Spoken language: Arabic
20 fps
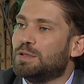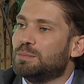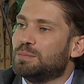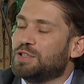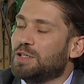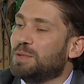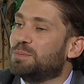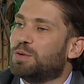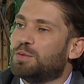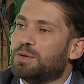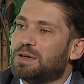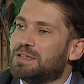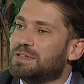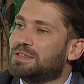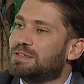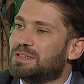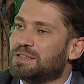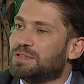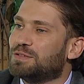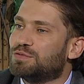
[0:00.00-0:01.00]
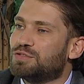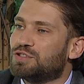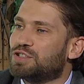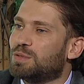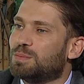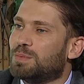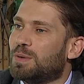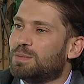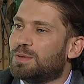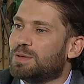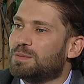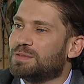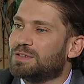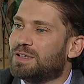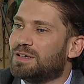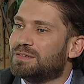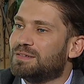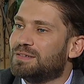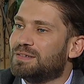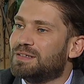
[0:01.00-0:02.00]
بتحبه والدتي انه تشربه
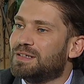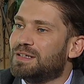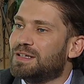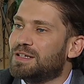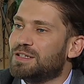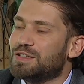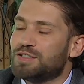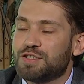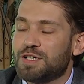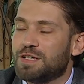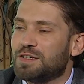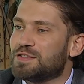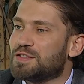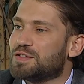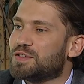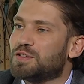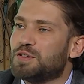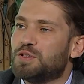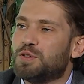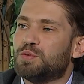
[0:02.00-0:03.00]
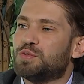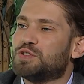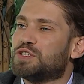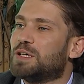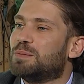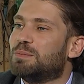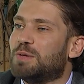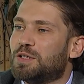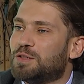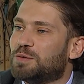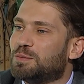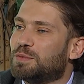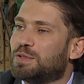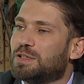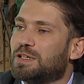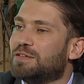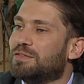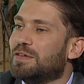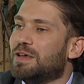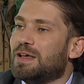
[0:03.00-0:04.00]
برمضان شيء صغير وشيء ما أنا
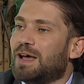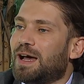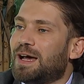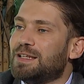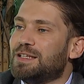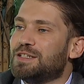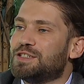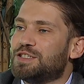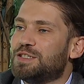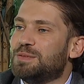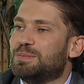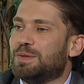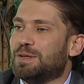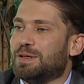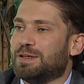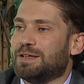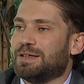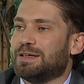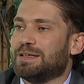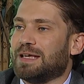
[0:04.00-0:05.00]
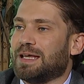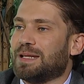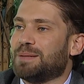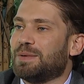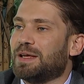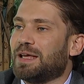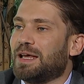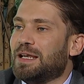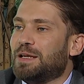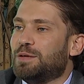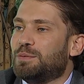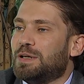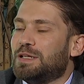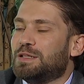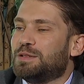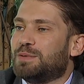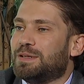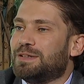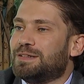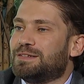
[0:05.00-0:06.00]
مكلف هذا الشيء يعني بيخلي
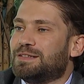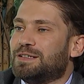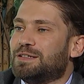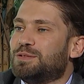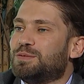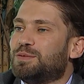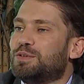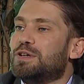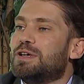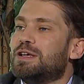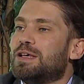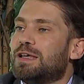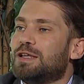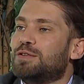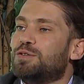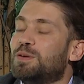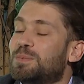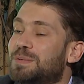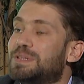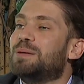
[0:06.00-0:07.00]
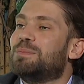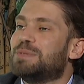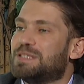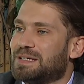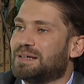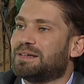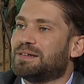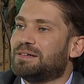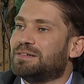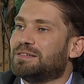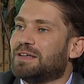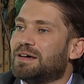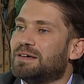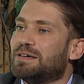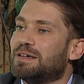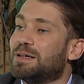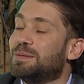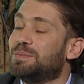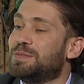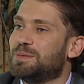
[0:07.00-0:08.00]
والدي والدتي انه انه ابننا متذكرنا
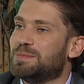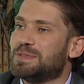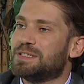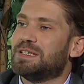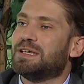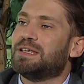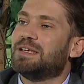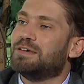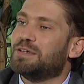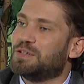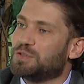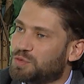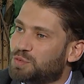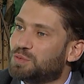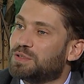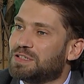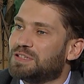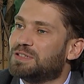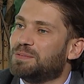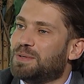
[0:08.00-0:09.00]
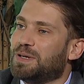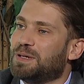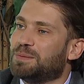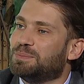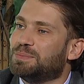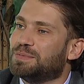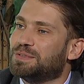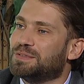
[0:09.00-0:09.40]
ابني متذكر انا شو كنت بحب